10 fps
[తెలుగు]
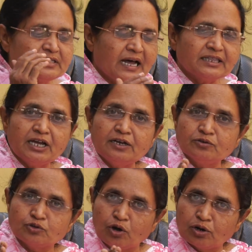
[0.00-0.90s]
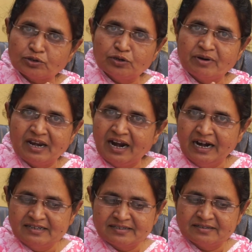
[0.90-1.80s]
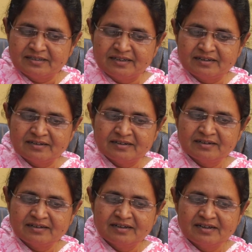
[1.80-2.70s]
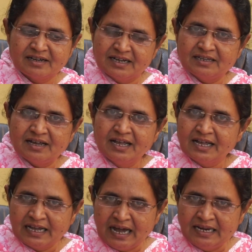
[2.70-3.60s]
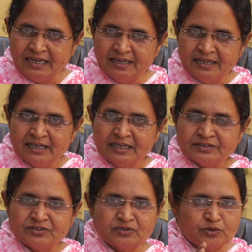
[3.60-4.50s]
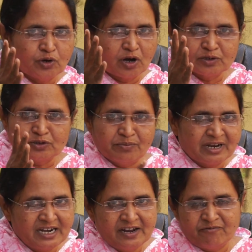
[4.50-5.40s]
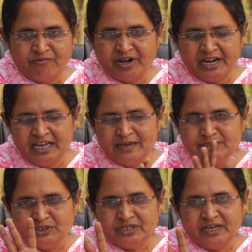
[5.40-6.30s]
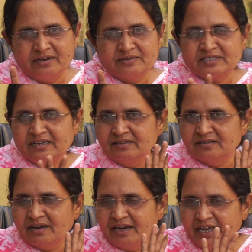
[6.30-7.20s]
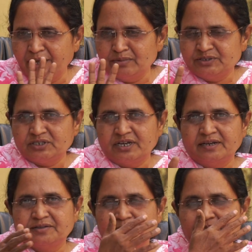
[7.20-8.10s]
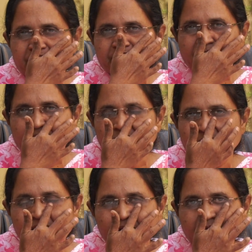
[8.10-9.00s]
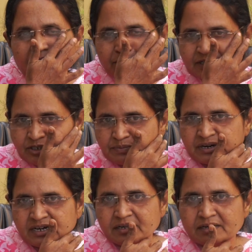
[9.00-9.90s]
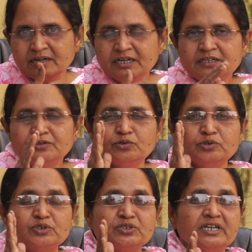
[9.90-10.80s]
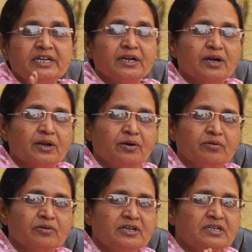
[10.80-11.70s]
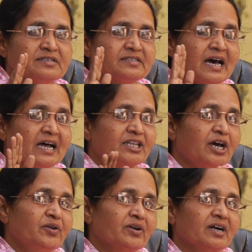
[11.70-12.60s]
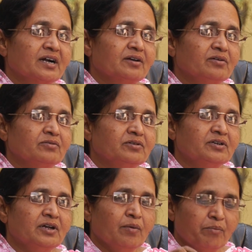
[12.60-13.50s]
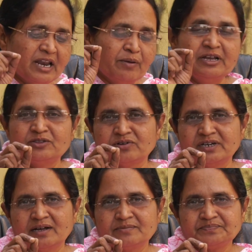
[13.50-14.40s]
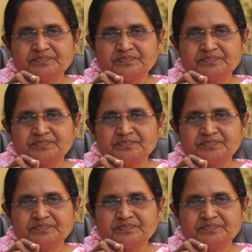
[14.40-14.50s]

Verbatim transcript: సాతాను తోకతో మనల్ని ఆడేస్తుంది కదా కానీ తోకతో మనల్ని ఎవరు ఏమి చేయలేరు సైతానేమి చేయలేదు ఆమె చెప్పండి దుష్టుడైన కన్ను సాతాను యొక్క కన్ను మన మీద ఉన్న